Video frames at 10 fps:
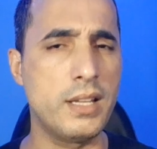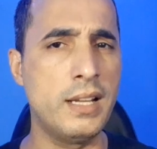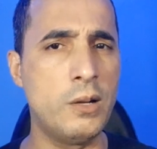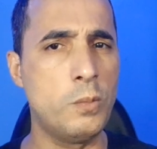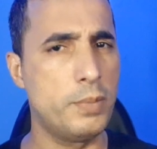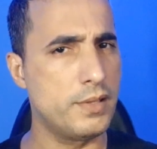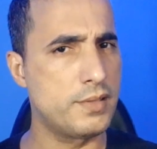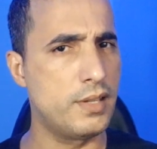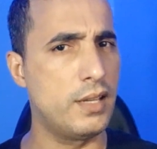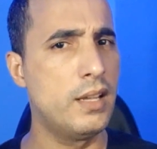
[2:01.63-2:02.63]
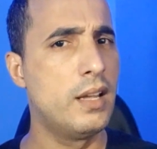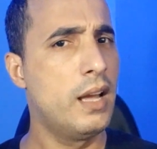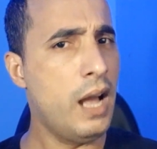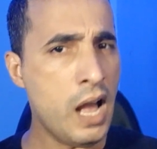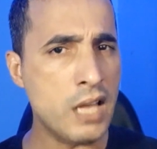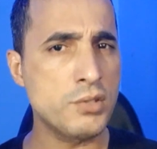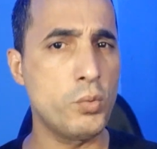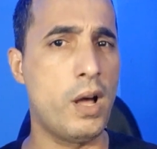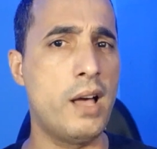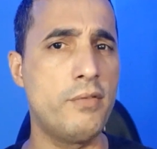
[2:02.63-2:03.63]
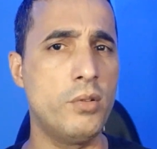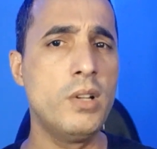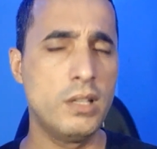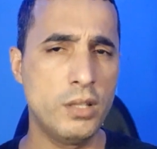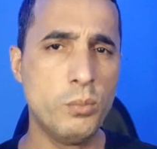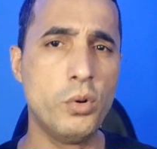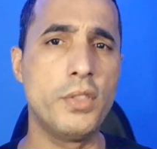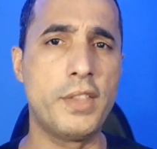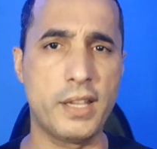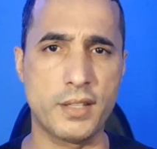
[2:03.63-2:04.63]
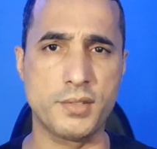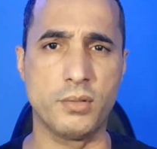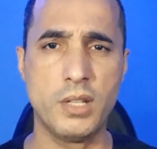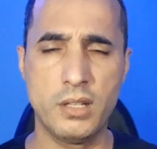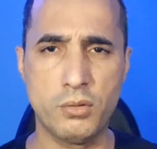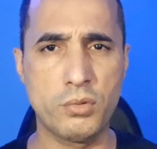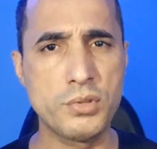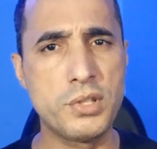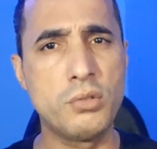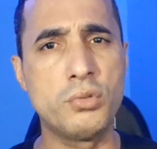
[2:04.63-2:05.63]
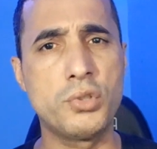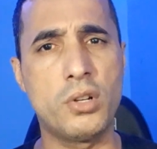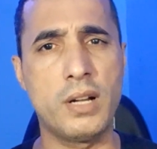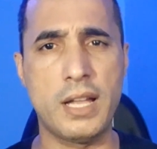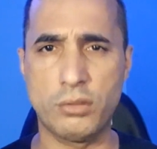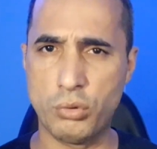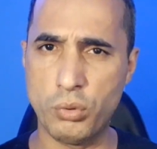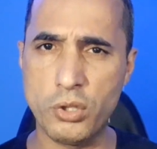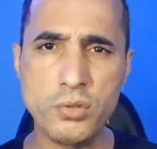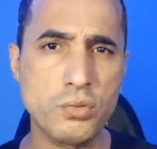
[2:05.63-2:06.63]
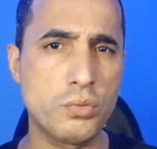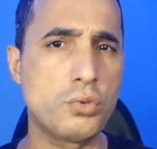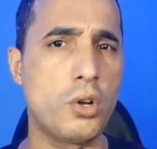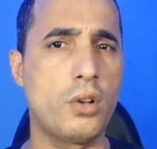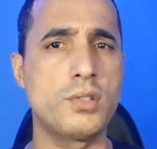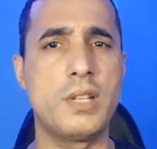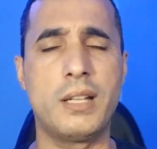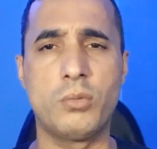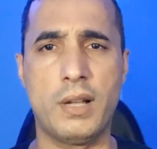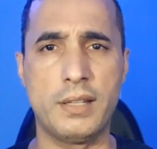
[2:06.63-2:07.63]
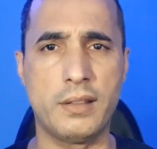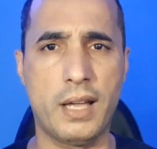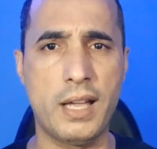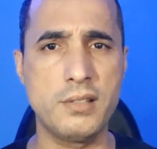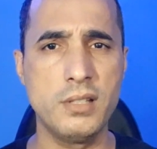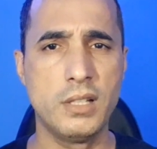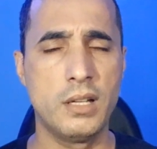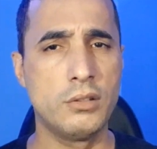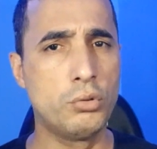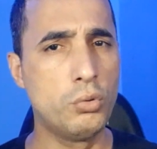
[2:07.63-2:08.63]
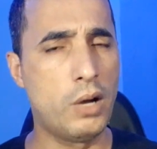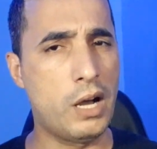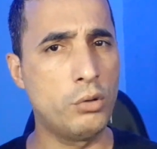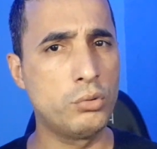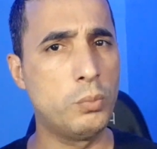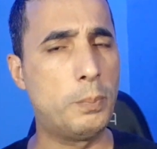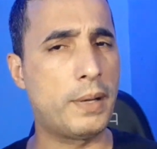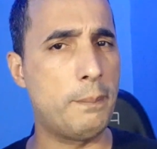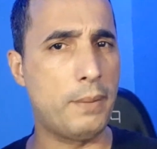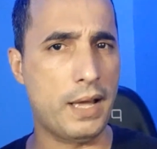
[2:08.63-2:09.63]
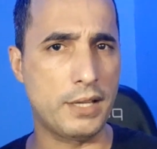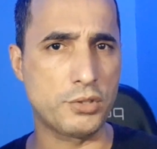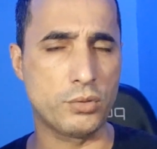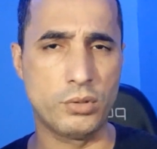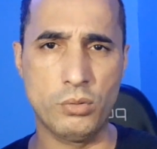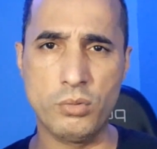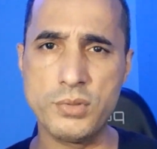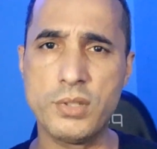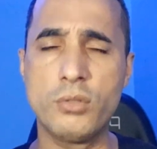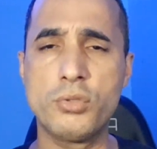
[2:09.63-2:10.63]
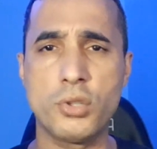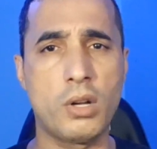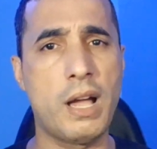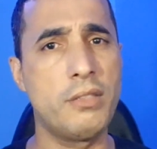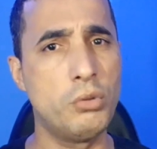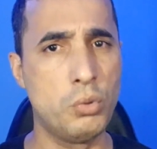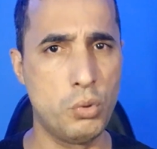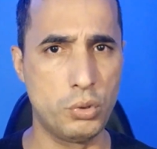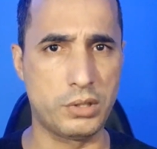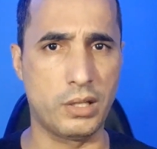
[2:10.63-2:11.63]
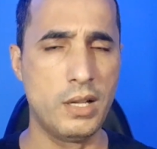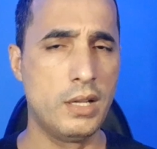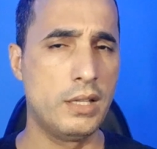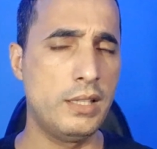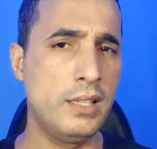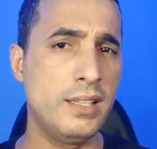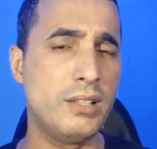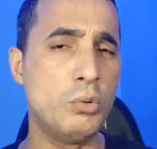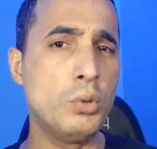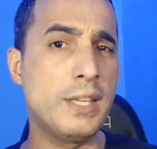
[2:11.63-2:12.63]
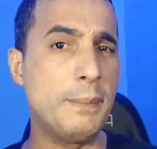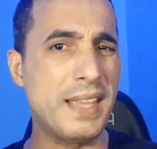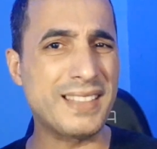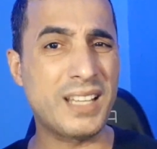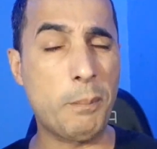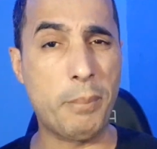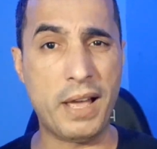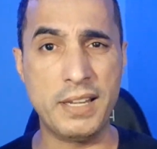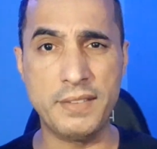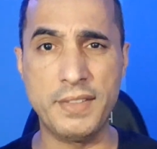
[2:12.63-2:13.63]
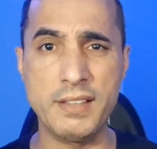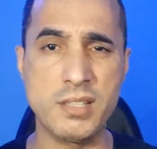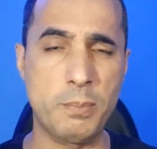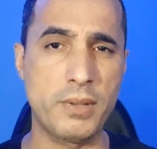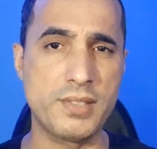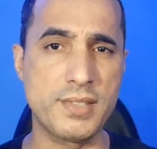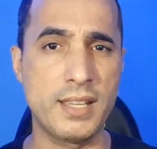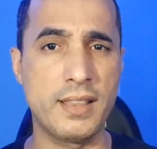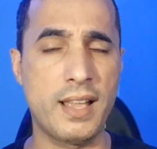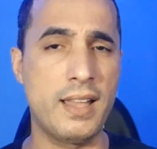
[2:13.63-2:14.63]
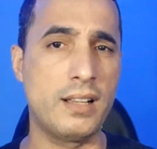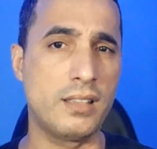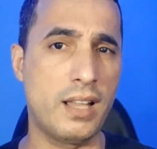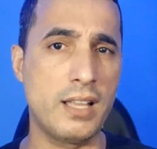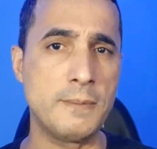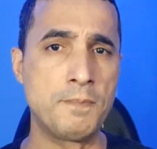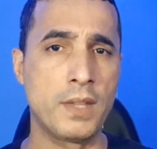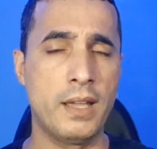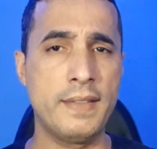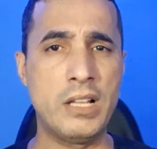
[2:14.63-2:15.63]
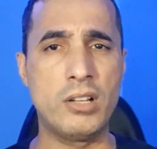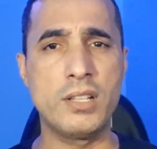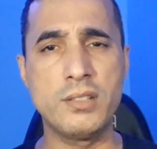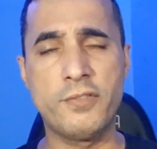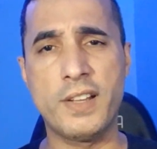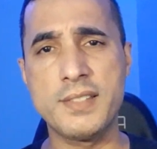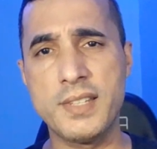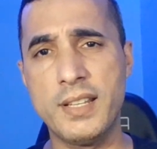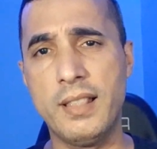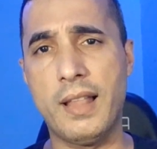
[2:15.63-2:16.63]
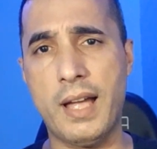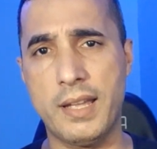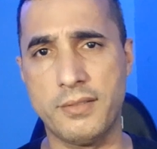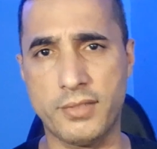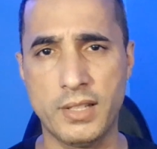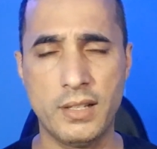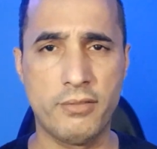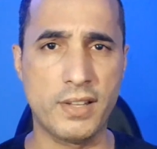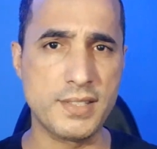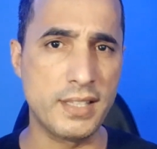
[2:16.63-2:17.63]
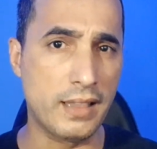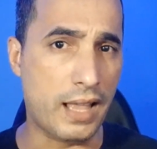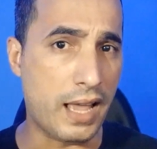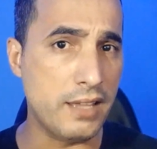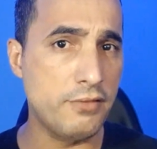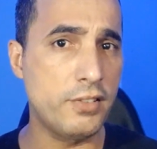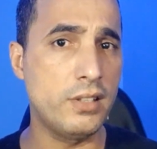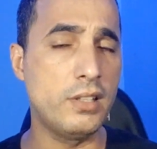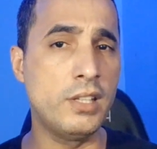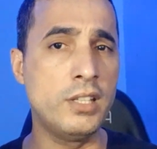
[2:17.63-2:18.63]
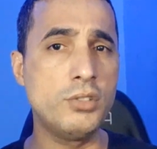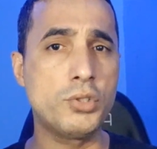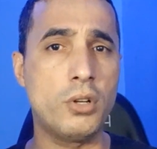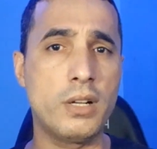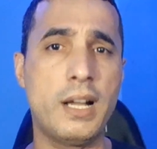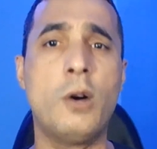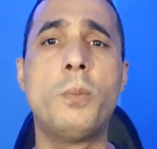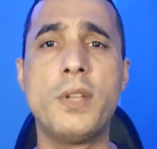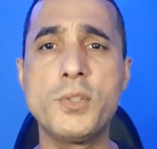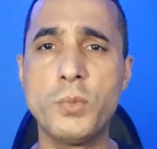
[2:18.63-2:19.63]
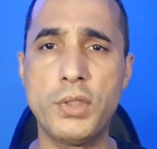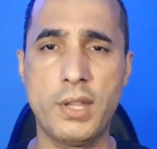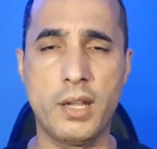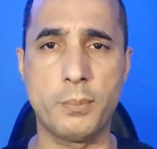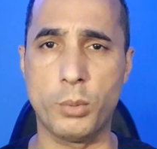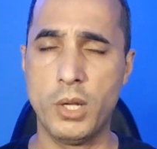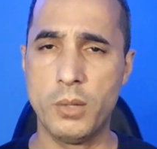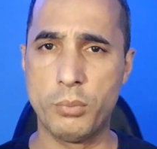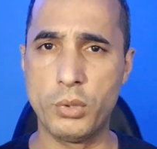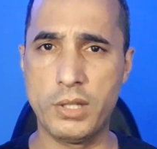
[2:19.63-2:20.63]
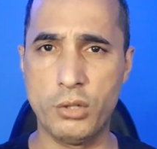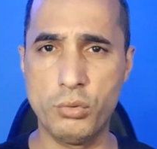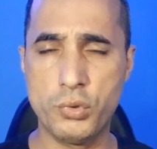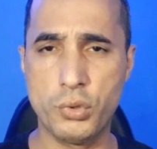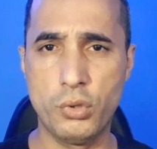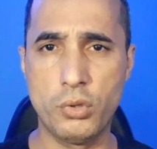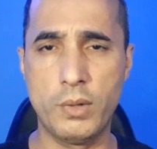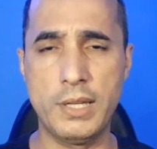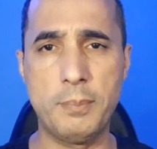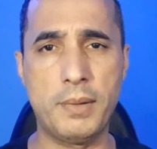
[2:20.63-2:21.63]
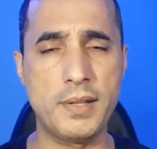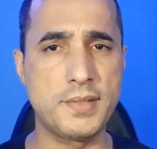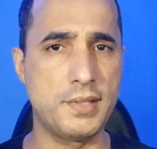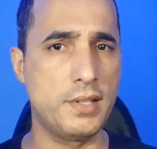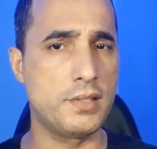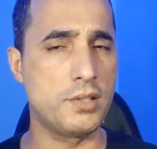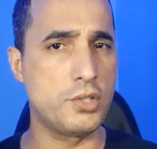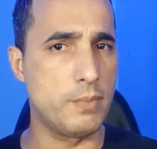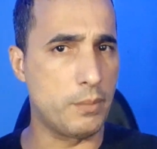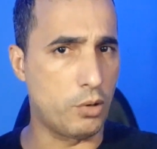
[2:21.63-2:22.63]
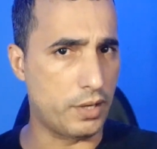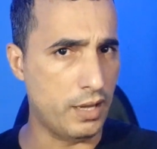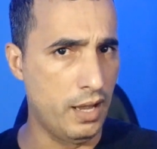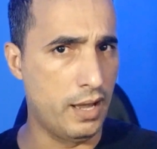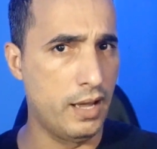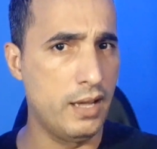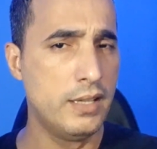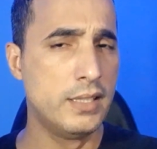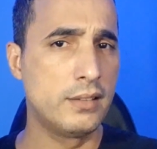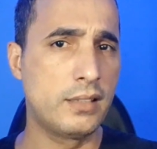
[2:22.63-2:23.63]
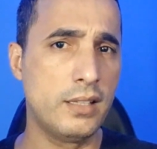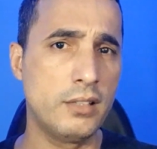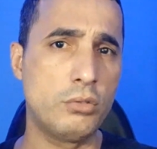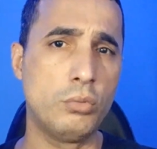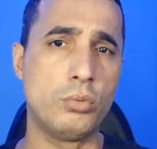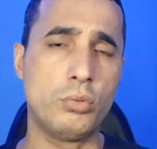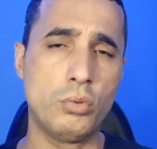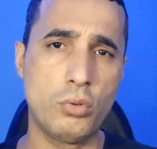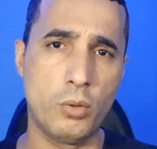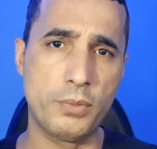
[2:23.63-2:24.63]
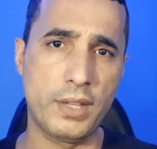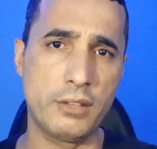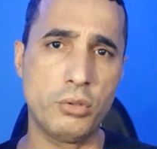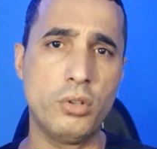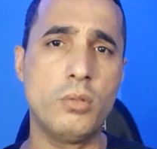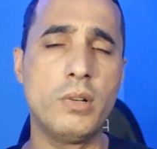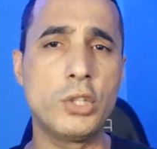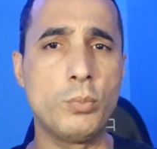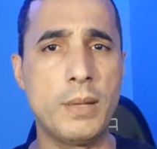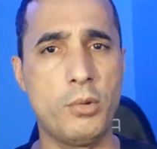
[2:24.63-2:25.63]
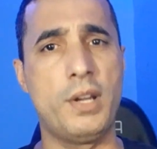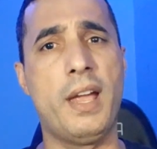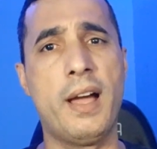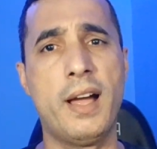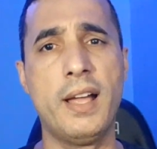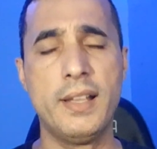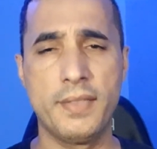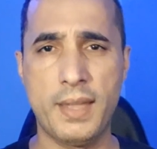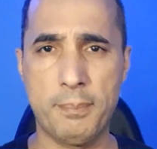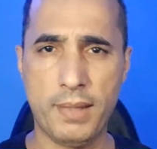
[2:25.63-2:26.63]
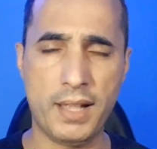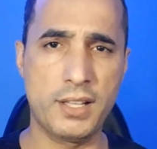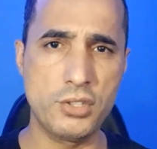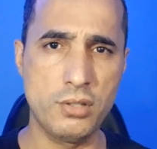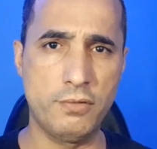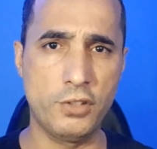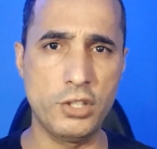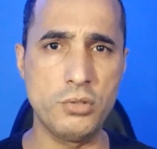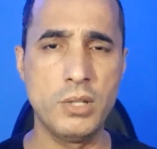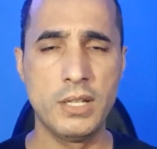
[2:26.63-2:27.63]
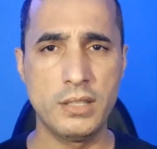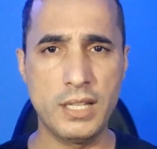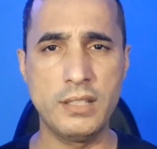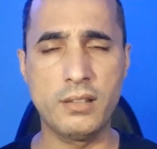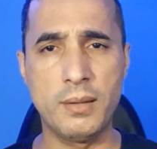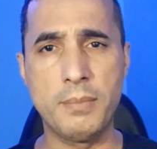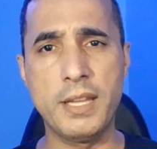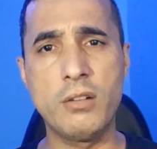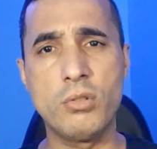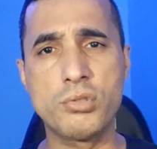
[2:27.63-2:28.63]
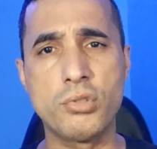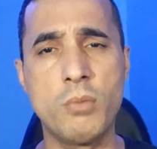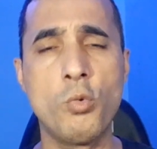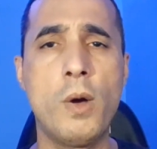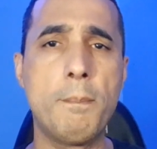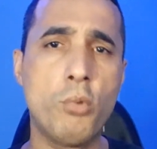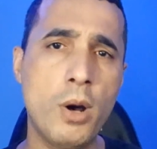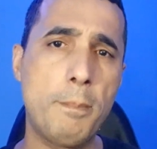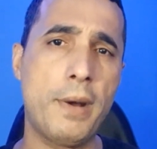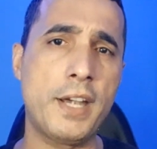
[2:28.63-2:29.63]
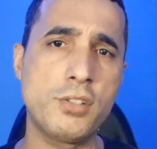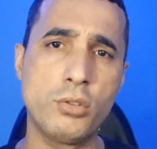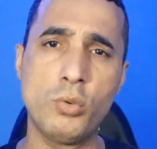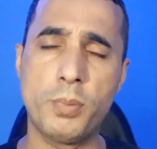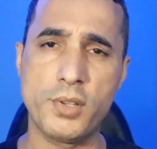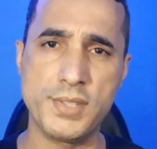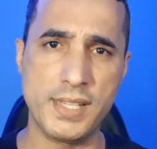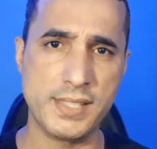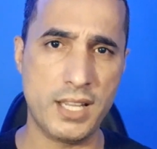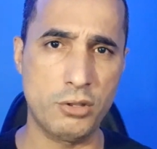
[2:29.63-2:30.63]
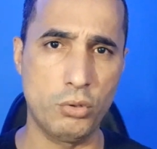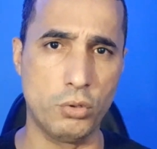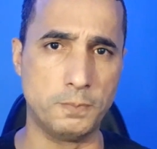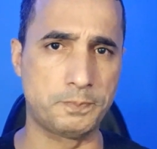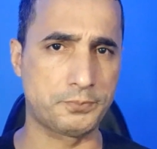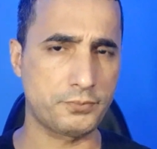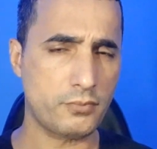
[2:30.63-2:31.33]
ele é um PC razoável e modesto. Eu consigo jogar todos os jogos da atualidade do alto para baixo, eu não consigo jogar no Ultra. E o que me atrapalha nesse PC, na realidade, é na hora de fazer live, fazer live e jogar ao mesmo tempo, porque o jogo ele precisa de memória RAM tanto do computador quanto memória RAM da placa de vídeo e ele também consome uma boa parte do processador.